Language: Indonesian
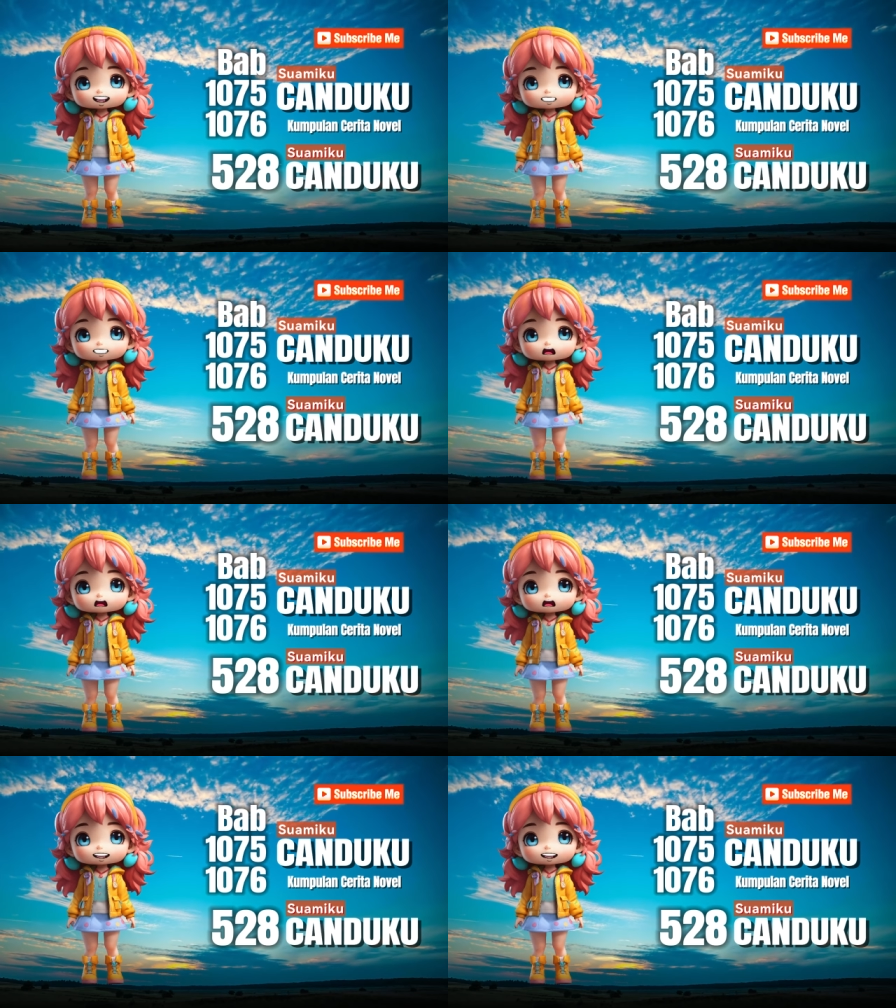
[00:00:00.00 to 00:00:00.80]

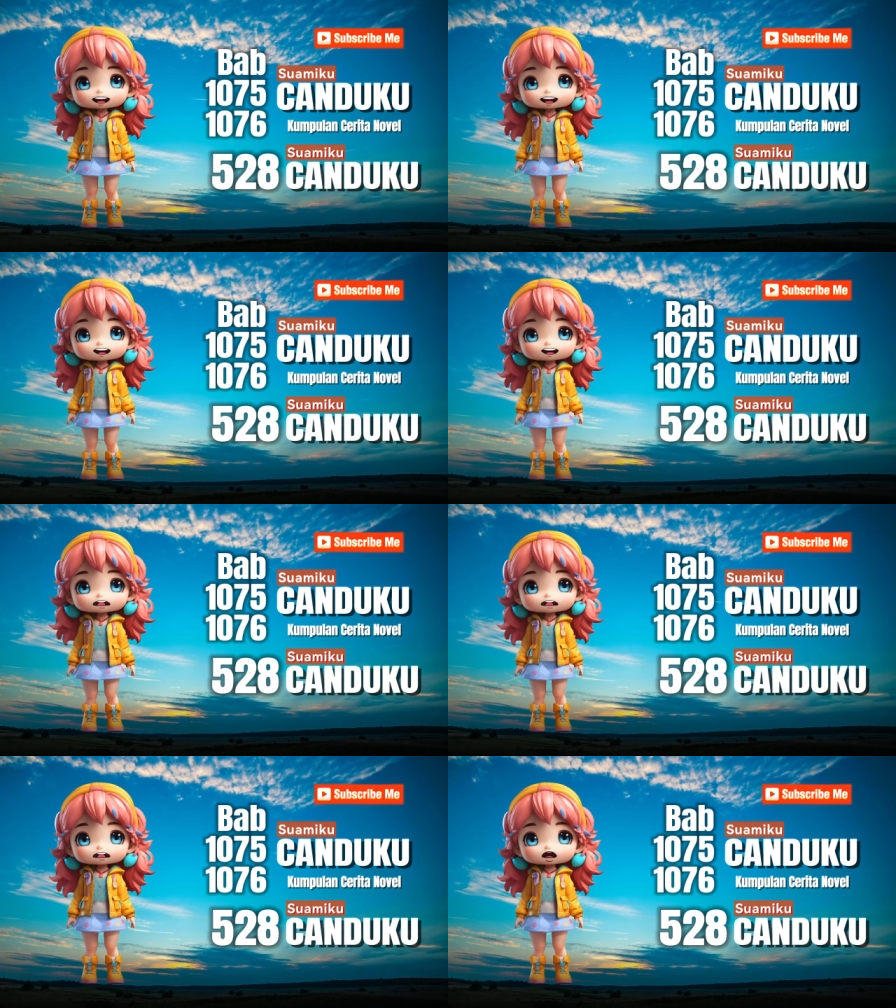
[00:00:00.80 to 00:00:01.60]
Tapi jika dia
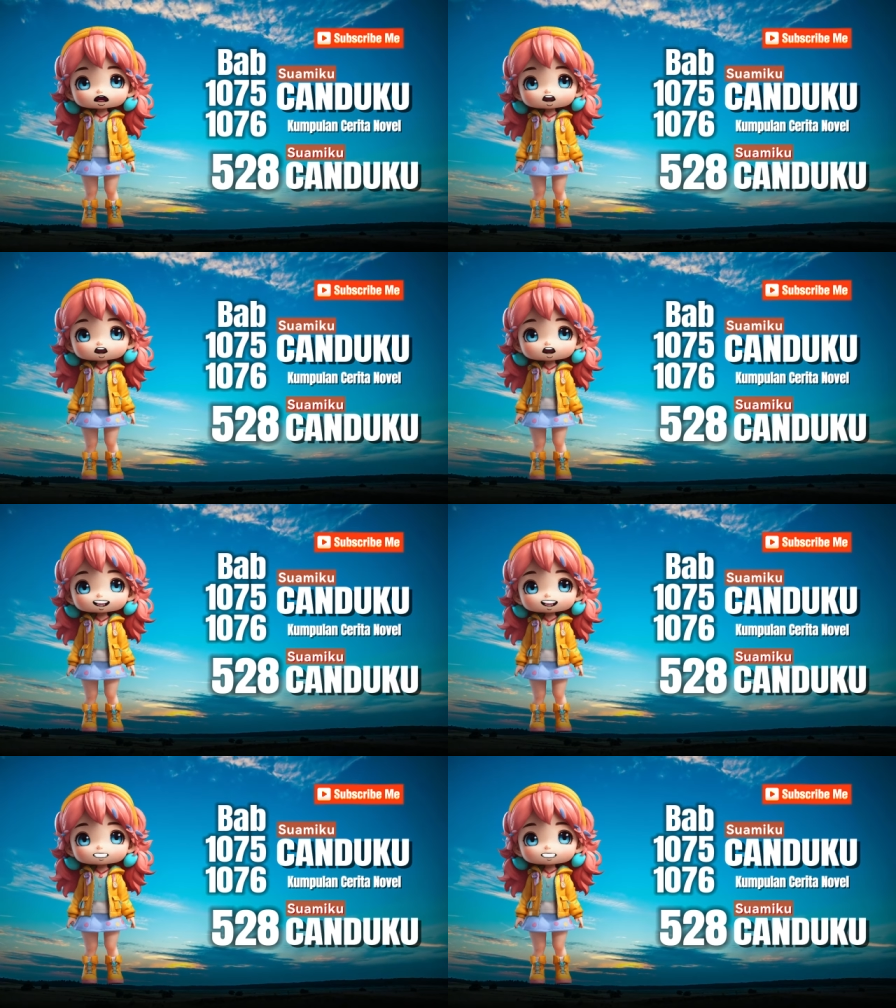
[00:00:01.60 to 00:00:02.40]
tidak bicara,
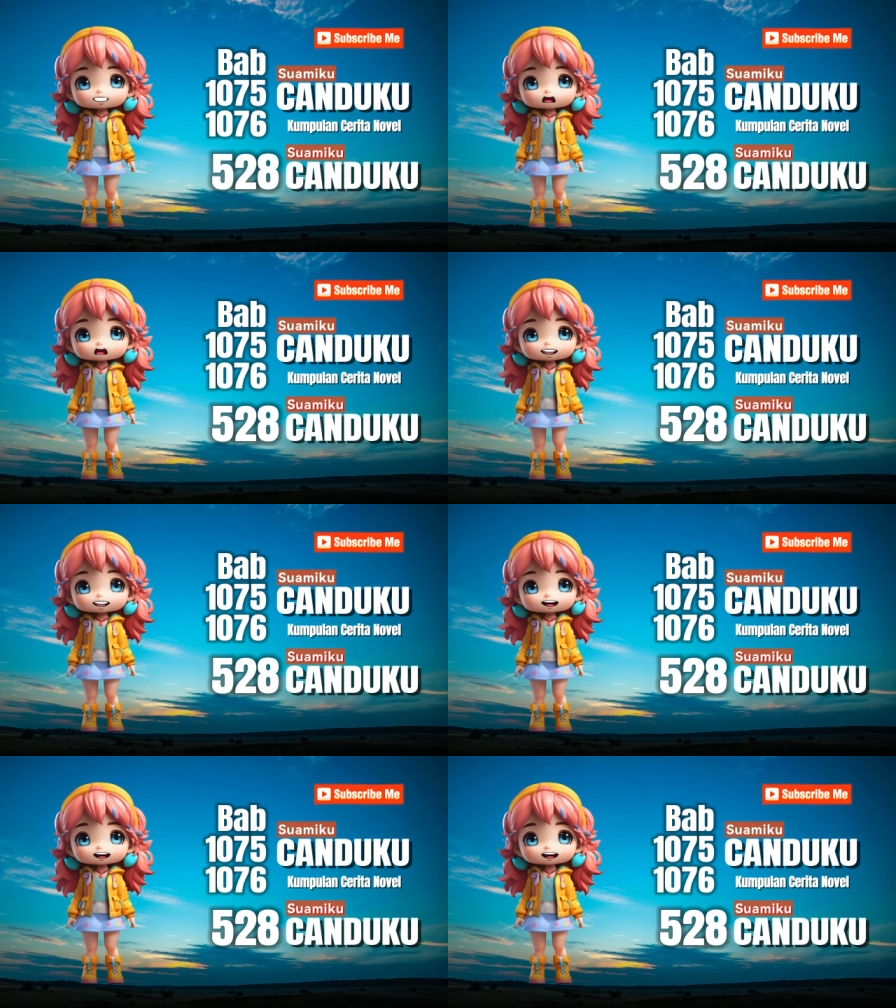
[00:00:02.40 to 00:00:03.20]
maka Clara
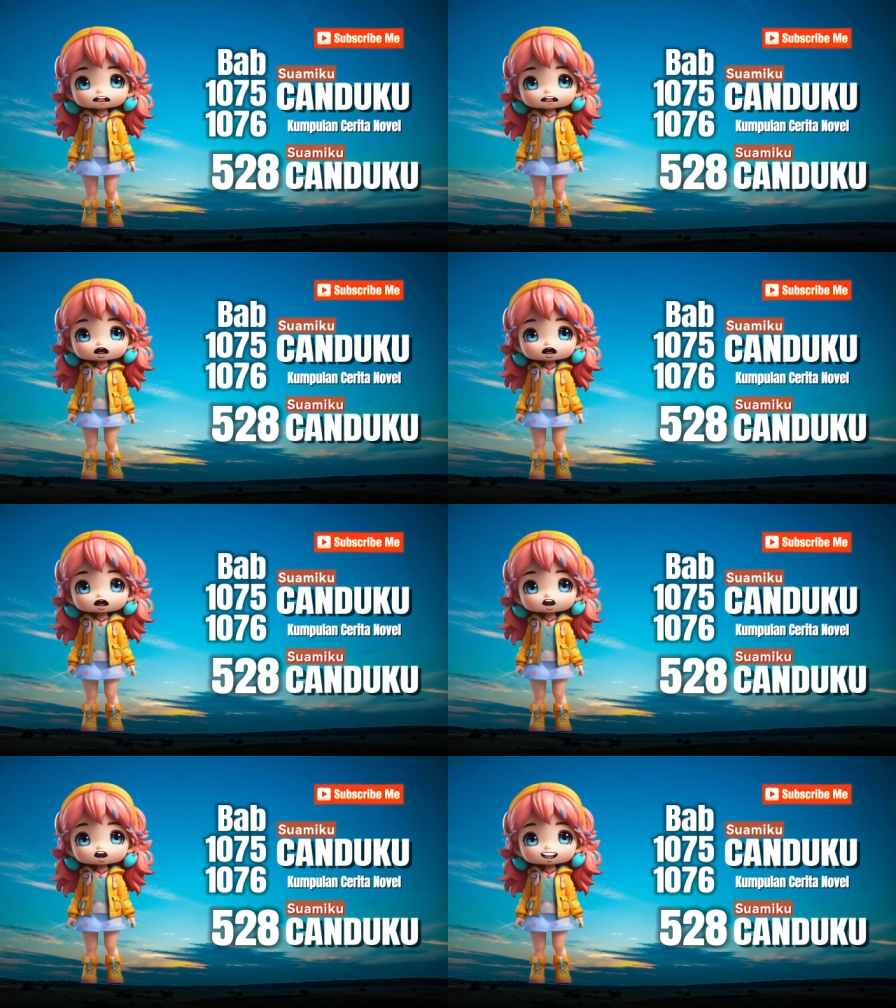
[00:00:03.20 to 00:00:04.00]
akan terus
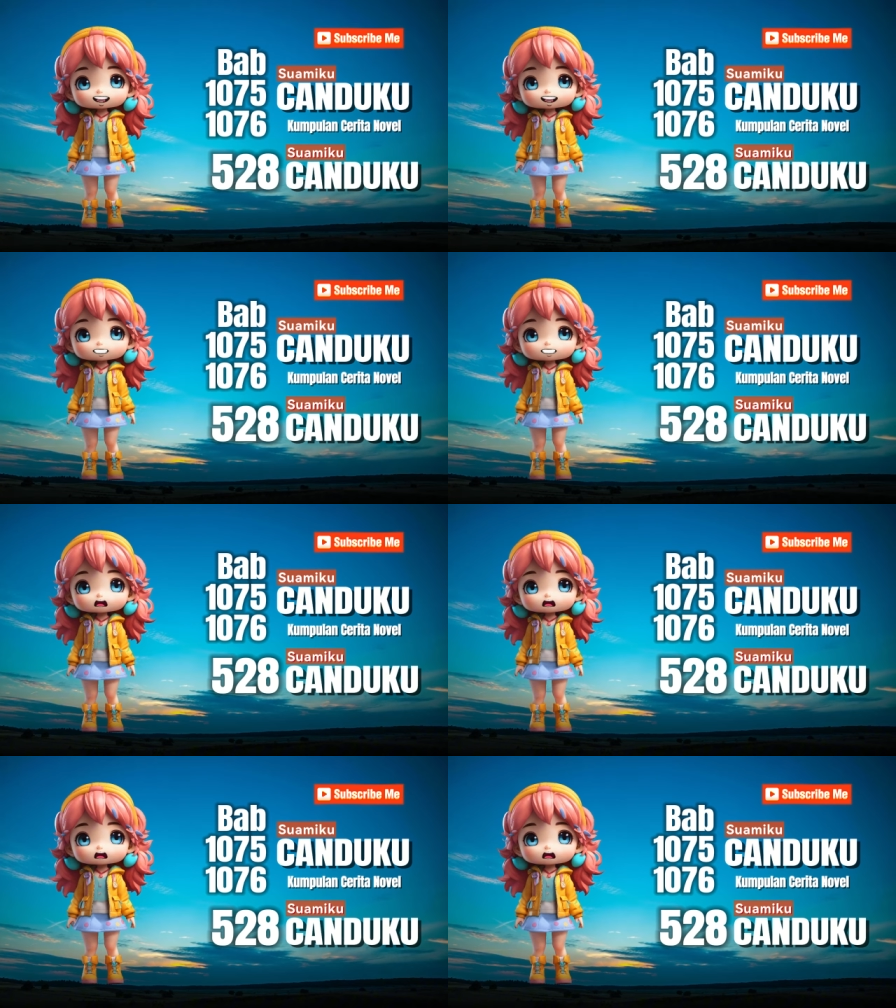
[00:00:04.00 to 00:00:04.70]
minum susu.